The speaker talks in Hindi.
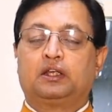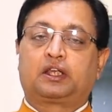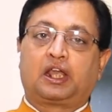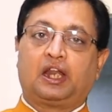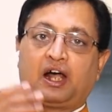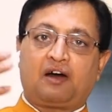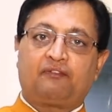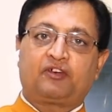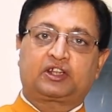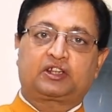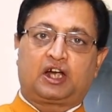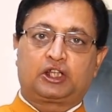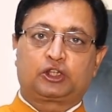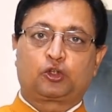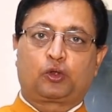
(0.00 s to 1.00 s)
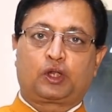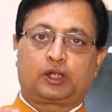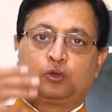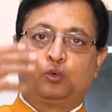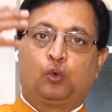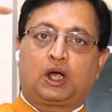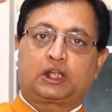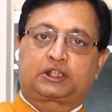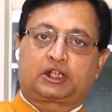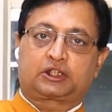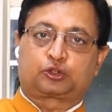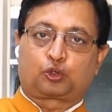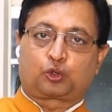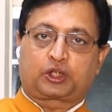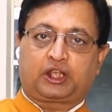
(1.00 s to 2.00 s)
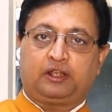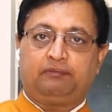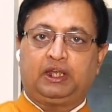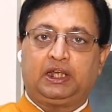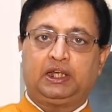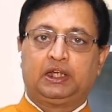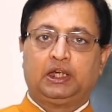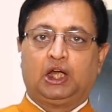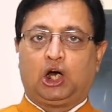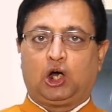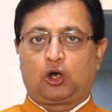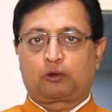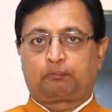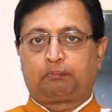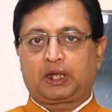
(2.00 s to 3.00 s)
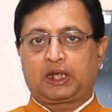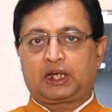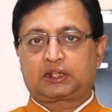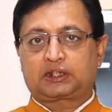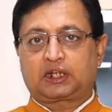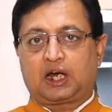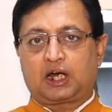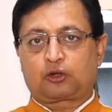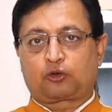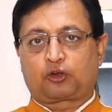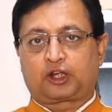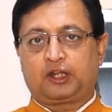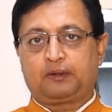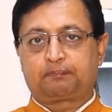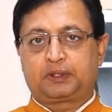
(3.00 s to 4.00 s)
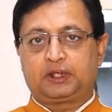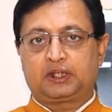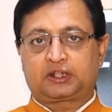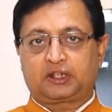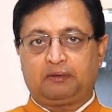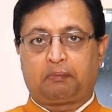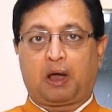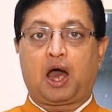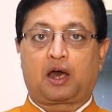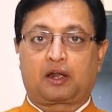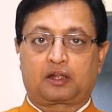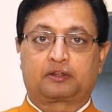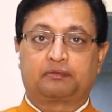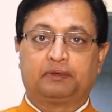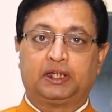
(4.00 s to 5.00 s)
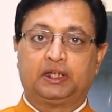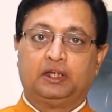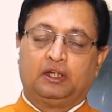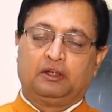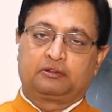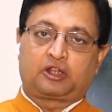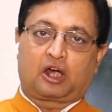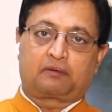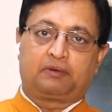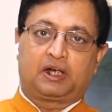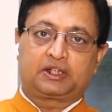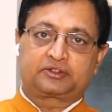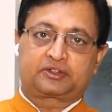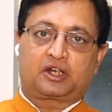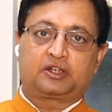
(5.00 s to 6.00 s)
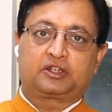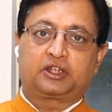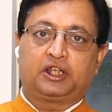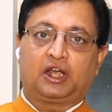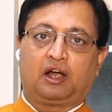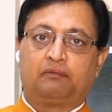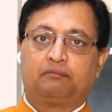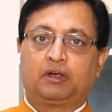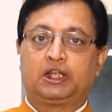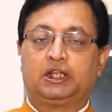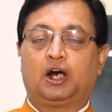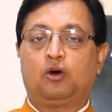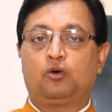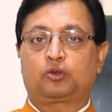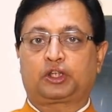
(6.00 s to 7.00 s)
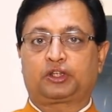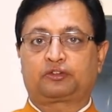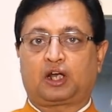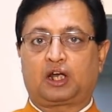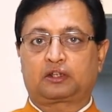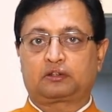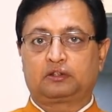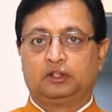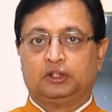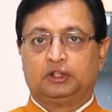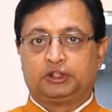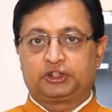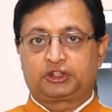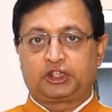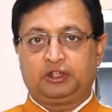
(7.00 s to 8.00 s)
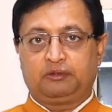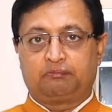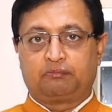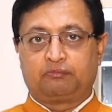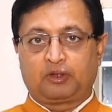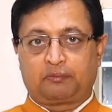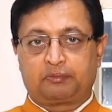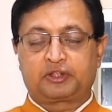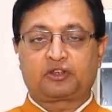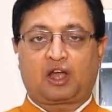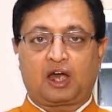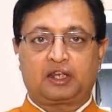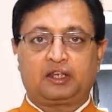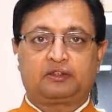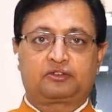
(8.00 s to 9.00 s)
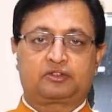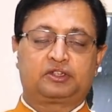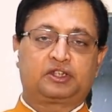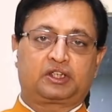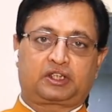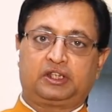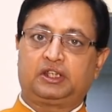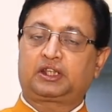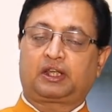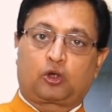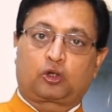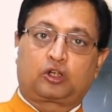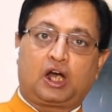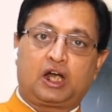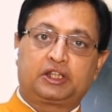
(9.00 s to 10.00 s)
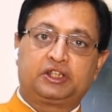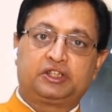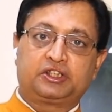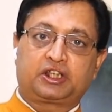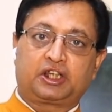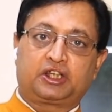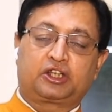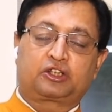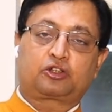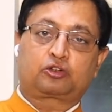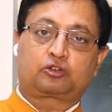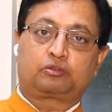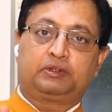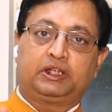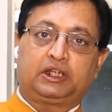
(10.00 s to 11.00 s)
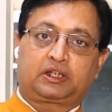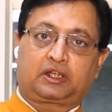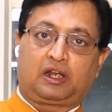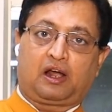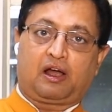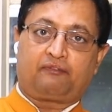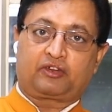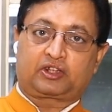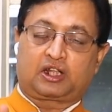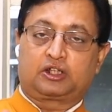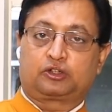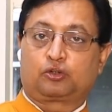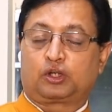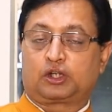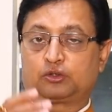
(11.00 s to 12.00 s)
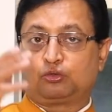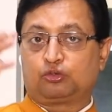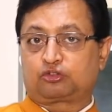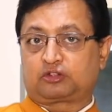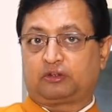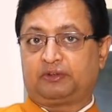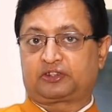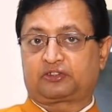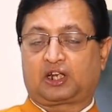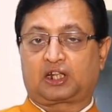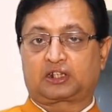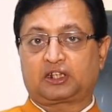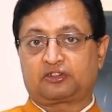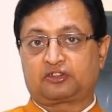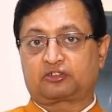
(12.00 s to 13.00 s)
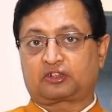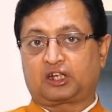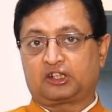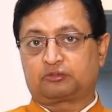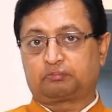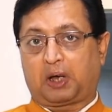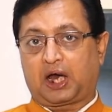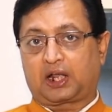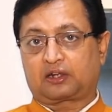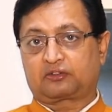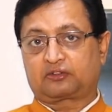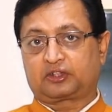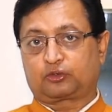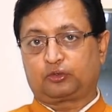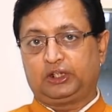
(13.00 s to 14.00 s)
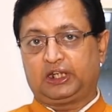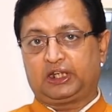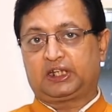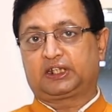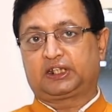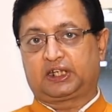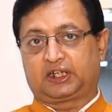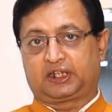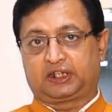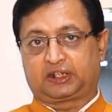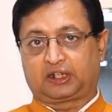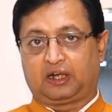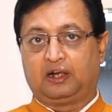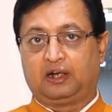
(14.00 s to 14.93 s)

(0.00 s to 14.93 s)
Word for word: खिलाफत आंदोलन हुआ था तुर्की में और बलात्कार और रेप किए थे भारत में धर्मांतरण किया महिलाओं के साथ इतनी व्यभिचारी चीज़ें की कि और गांधी जी के नेतृत्व में ये खिलाफत आंदोलन उस समय चला था जिसका इस भारत से कोई लेना देना नहीं था